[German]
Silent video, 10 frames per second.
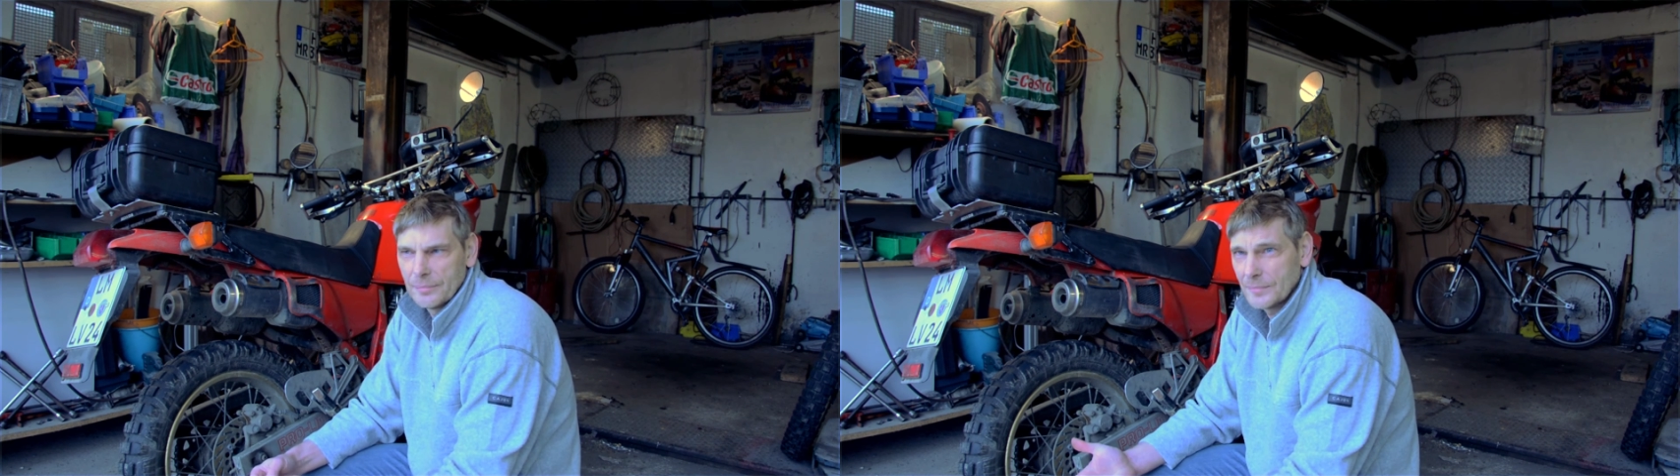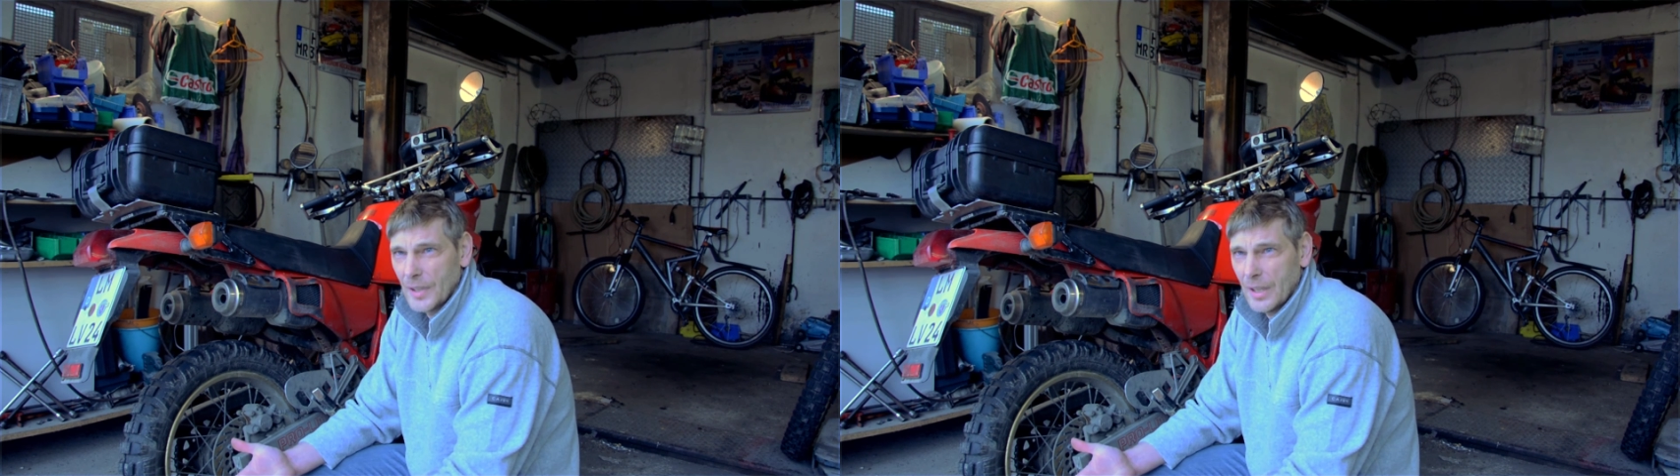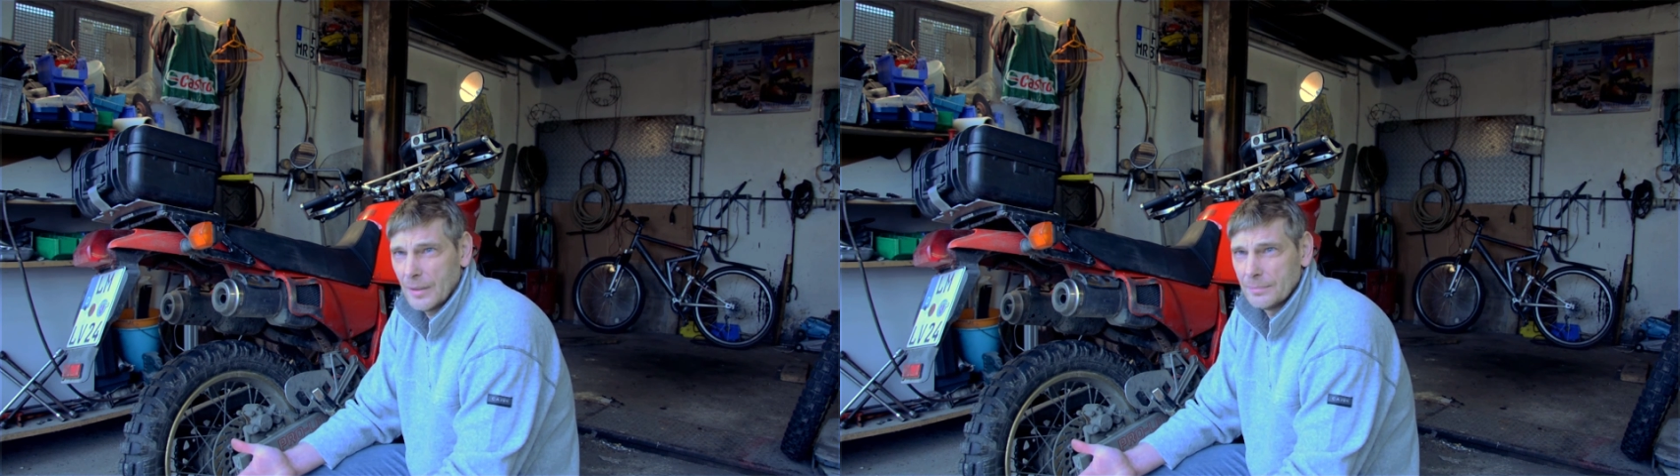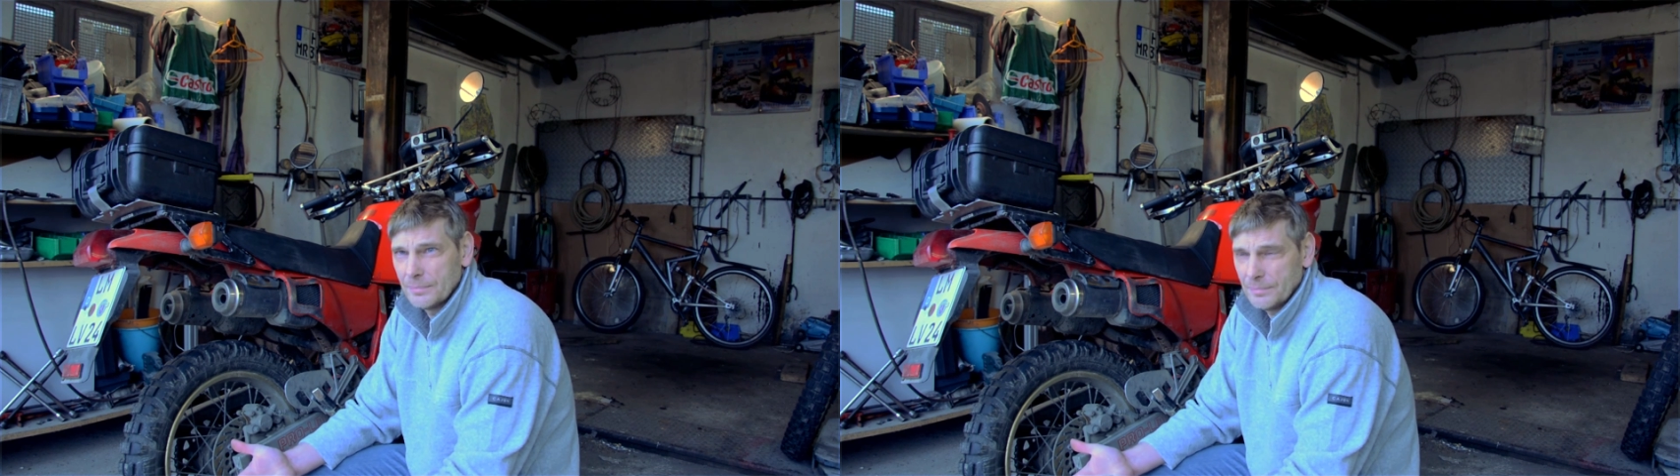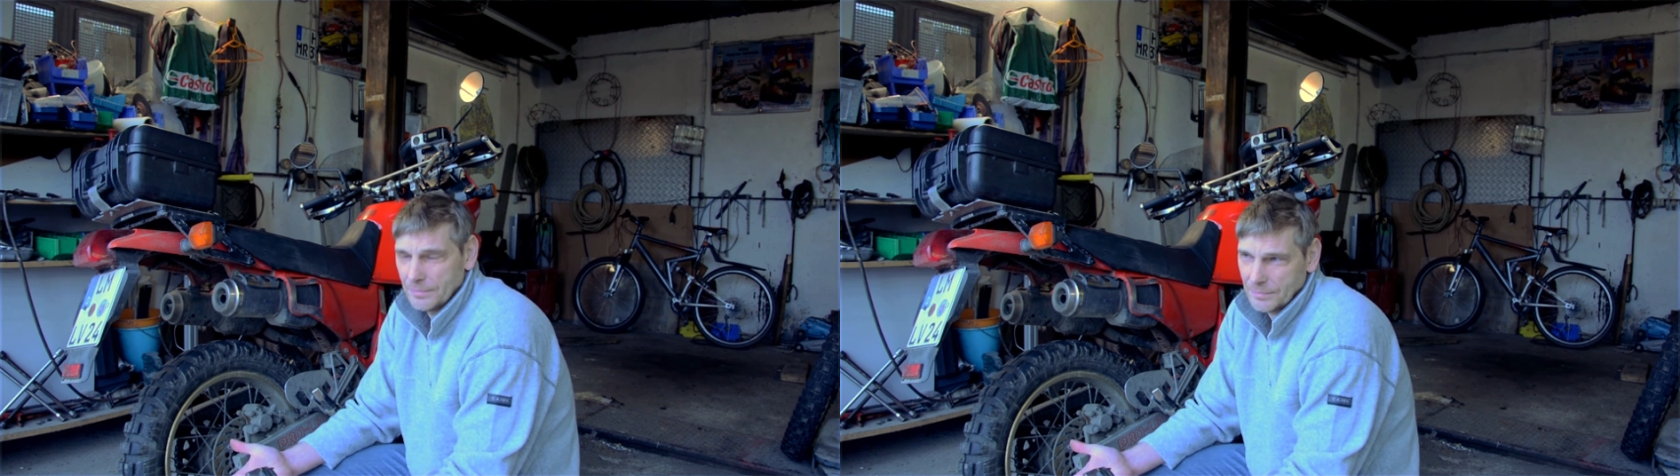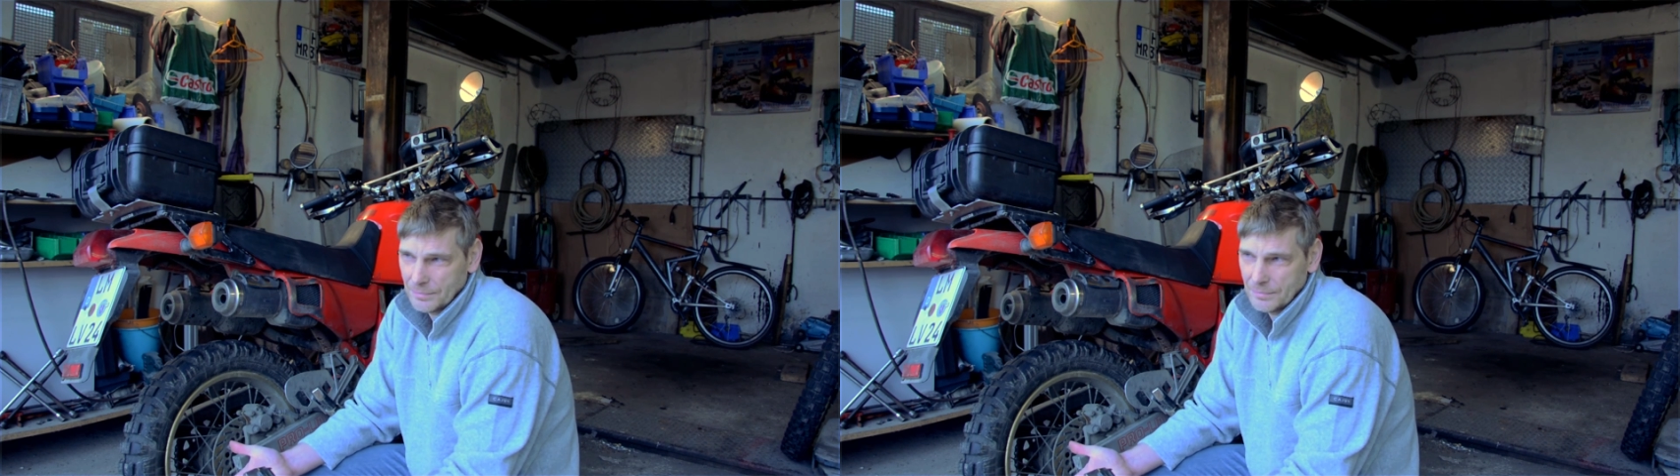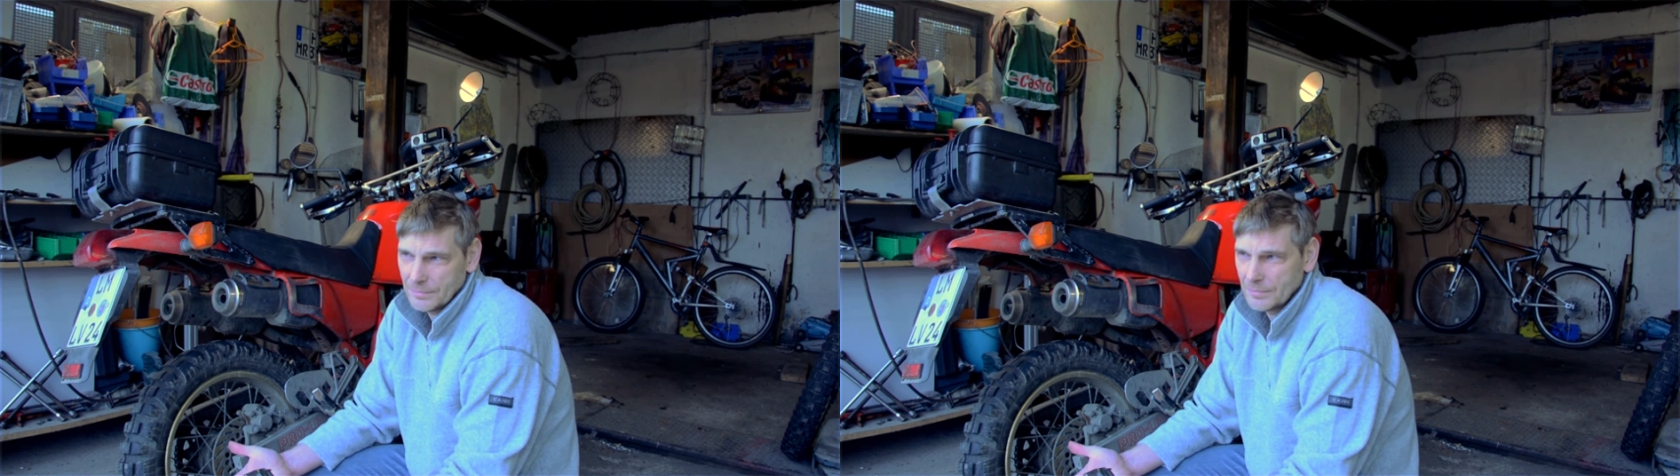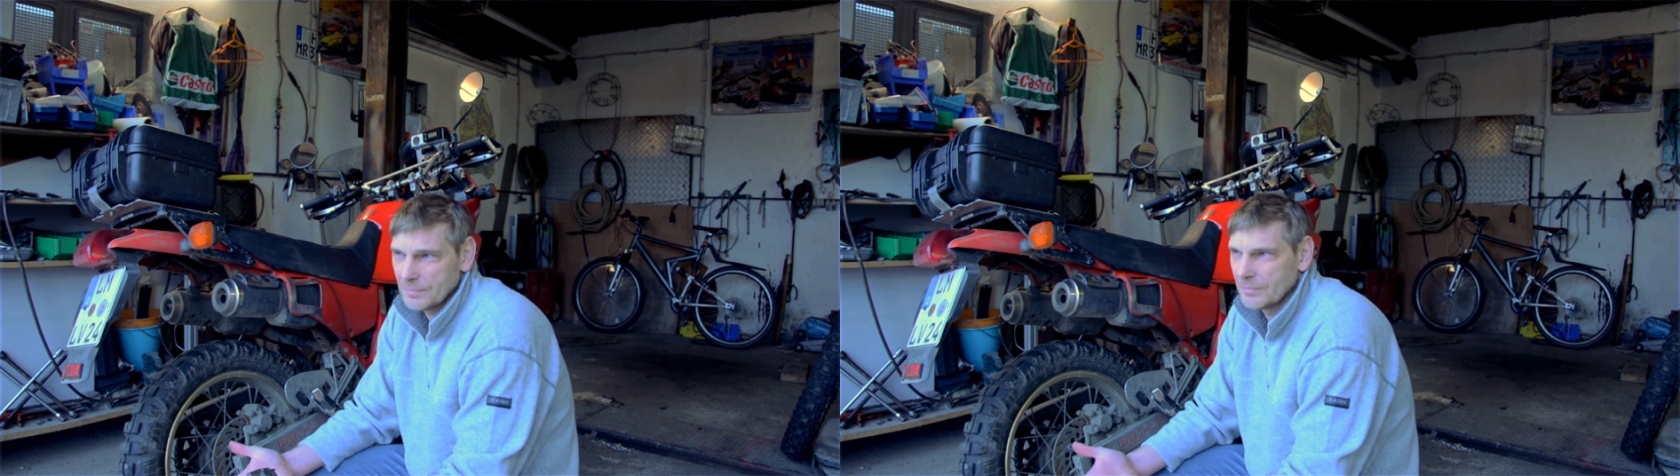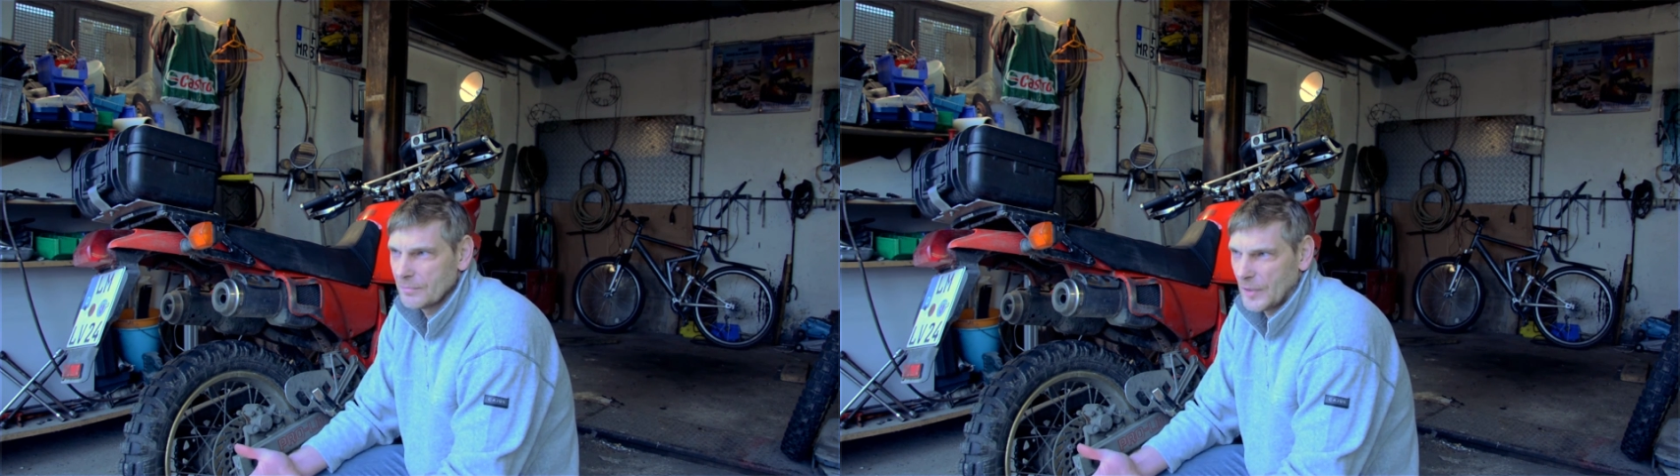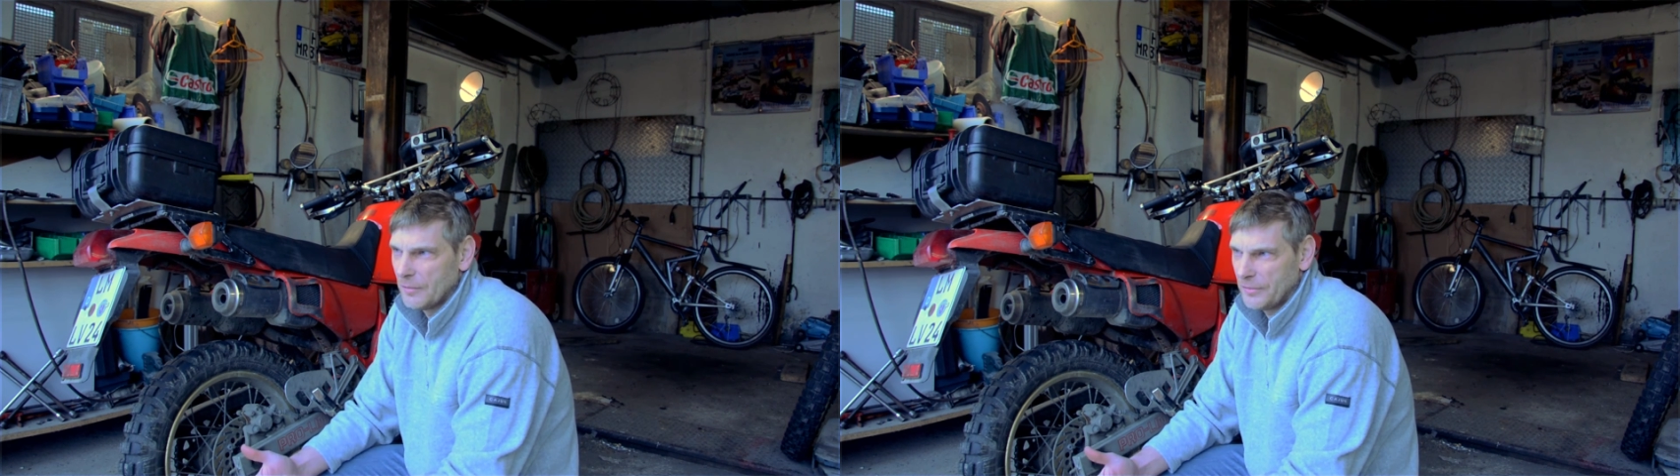Ja,
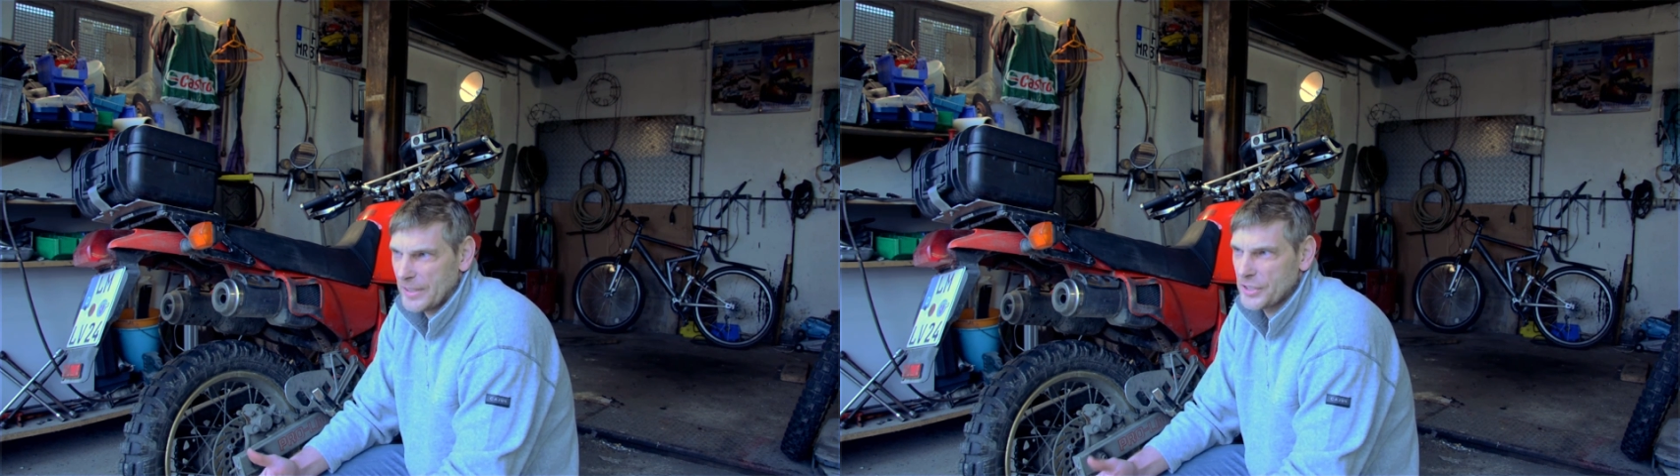fährt